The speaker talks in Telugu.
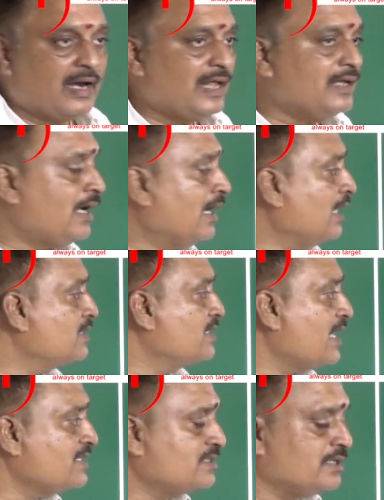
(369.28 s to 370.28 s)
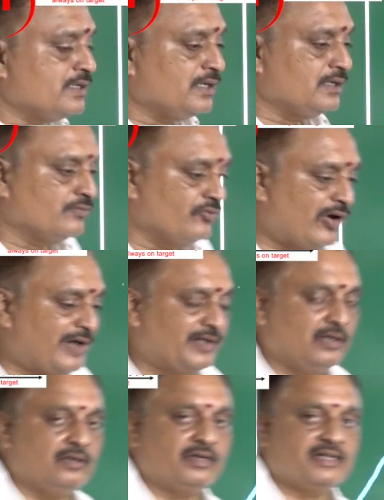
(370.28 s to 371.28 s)
అలా అలా చేస్తున్న
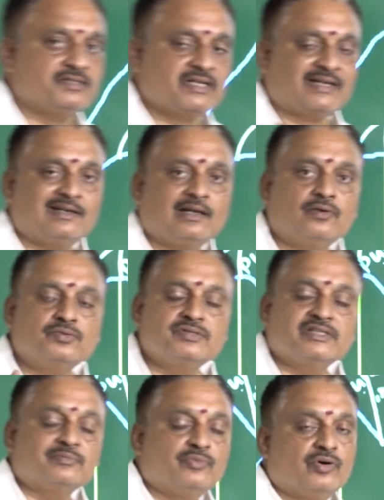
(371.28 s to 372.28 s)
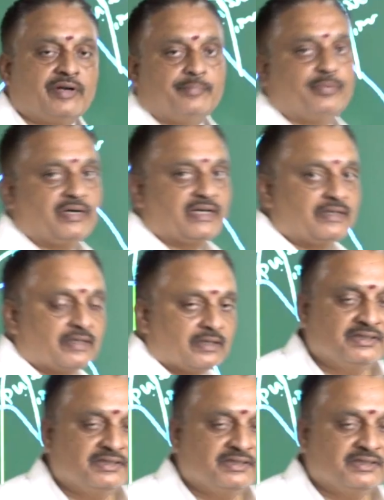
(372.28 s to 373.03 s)
వాటిల్లోనే జగన్ హౌసింగ్ మోర్ ఇంపార్టెంట్